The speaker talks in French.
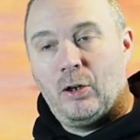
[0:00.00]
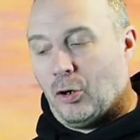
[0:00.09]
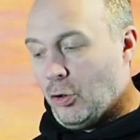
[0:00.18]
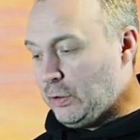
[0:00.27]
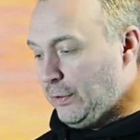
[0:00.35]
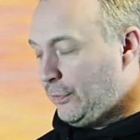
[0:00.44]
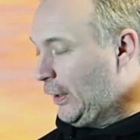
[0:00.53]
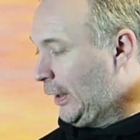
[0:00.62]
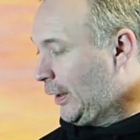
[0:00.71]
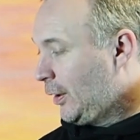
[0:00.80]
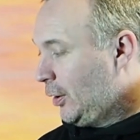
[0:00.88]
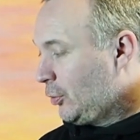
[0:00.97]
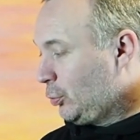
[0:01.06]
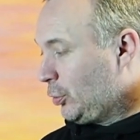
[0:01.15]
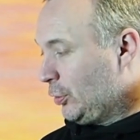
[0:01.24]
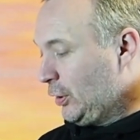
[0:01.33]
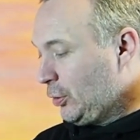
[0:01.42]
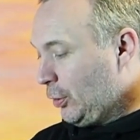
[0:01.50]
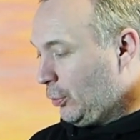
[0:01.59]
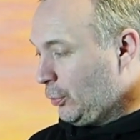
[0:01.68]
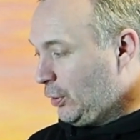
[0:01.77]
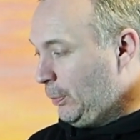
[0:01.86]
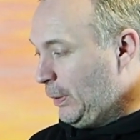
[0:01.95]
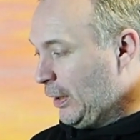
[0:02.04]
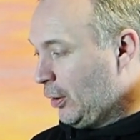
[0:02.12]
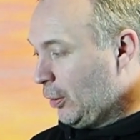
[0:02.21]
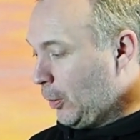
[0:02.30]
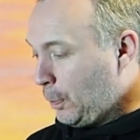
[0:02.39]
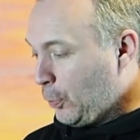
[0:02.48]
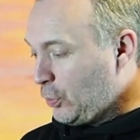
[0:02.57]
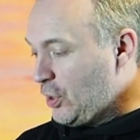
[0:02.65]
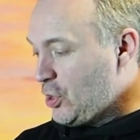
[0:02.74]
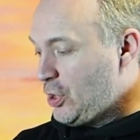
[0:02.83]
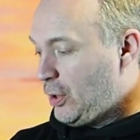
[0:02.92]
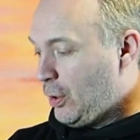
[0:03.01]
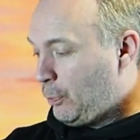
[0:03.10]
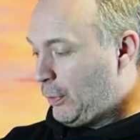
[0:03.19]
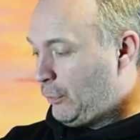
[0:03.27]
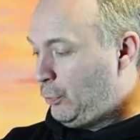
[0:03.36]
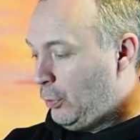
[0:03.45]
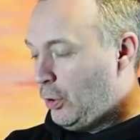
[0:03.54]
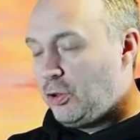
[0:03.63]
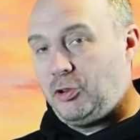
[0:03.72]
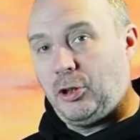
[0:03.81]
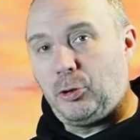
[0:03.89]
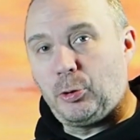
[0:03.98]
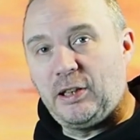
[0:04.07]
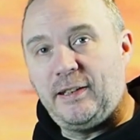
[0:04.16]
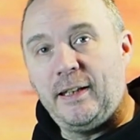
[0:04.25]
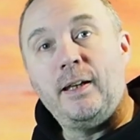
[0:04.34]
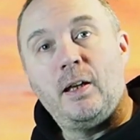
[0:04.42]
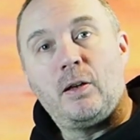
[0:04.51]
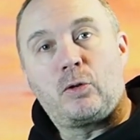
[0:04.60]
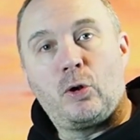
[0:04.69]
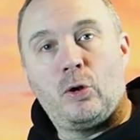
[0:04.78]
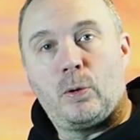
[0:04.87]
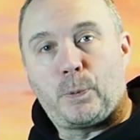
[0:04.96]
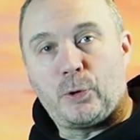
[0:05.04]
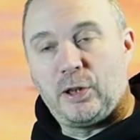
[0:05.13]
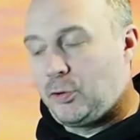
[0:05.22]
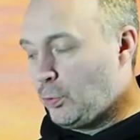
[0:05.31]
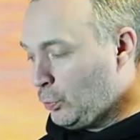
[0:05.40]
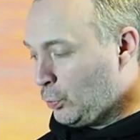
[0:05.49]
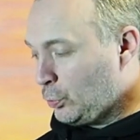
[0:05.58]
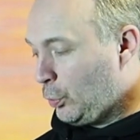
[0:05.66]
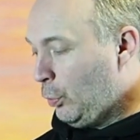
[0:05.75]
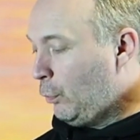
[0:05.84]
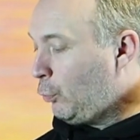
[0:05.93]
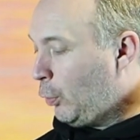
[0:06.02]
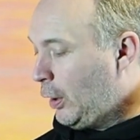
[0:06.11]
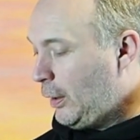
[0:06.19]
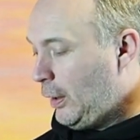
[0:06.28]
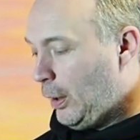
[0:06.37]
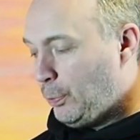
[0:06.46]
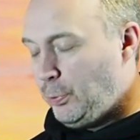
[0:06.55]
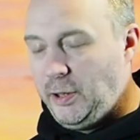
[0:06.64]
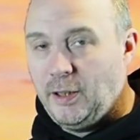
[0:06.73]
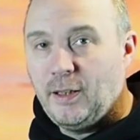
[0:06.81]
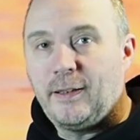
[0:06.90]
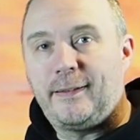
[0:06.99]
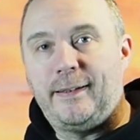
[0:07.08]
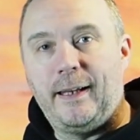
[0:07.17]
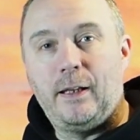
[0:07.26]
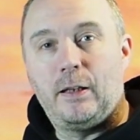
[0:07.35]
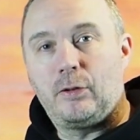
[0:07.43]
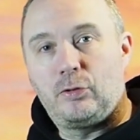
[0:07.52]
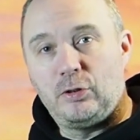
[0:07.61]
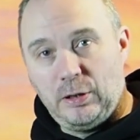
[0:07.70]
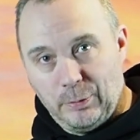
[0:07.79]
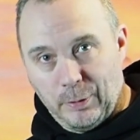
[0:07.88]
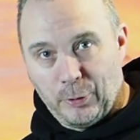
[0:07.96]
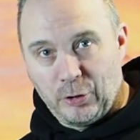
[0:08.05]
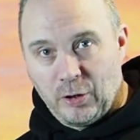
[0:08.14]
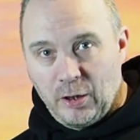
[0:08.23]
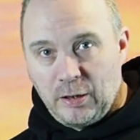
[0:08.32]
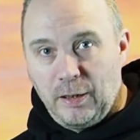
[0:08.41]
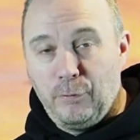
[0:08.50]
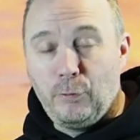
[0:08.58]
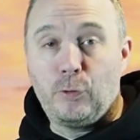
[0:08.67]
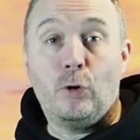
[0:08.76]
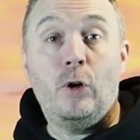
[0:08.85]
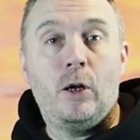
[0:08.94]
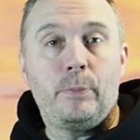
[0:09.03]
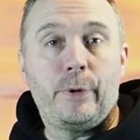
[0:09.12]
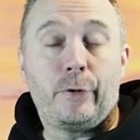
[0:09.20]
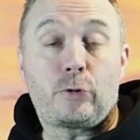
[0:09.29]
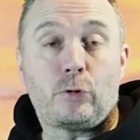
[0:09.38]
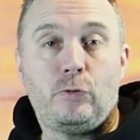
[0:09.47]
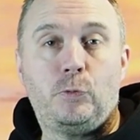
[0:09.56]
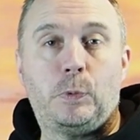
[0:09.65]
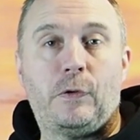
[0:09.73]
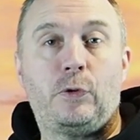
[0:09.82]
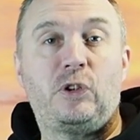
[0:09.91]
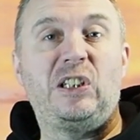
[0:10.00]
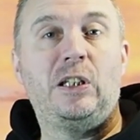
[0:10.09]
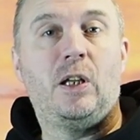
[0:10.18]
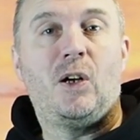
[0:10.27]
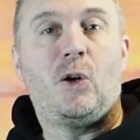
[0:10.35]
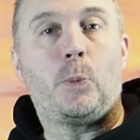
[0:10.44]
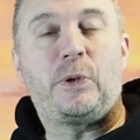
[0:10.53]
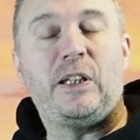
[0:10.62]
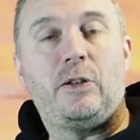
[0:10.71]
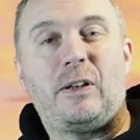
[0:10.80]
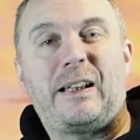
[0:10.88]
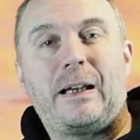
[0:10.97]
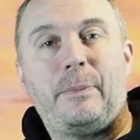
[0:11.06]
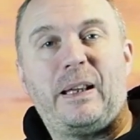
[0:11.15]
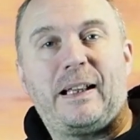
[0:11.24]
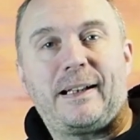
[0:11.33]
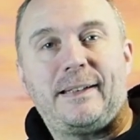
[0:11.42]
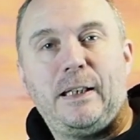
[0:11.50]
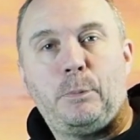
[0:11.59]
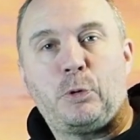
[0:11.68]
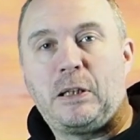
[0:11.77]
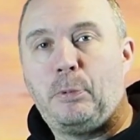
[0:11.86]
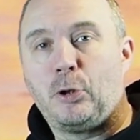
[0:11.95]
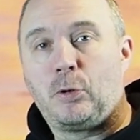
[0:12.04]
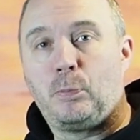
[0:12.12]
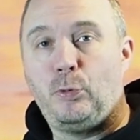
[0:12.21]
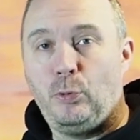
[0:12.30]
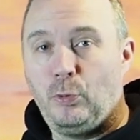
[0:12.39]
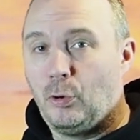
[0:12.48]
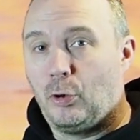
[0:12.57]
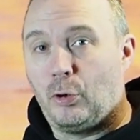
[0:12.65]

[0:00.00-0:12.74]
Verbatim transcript: en hiver tout en étant aussi bien protégé d'un point de vue sécurité que protection contre le froid et la pluie. C'est ce type de bottes qu'il vous faut. Bien entendu, vous pouvez aussi opter dans la gamme RST pour des bottes plus